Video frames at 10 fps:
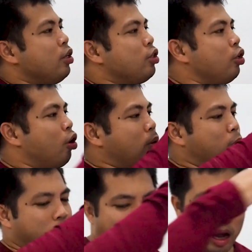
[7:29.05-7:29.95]

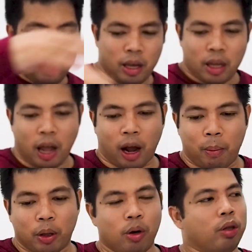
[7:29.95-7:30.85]
sinuot mo siya,
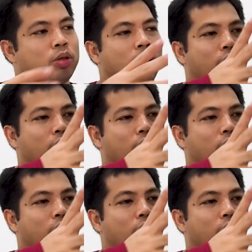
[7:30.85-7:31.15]
kakabit ulit sa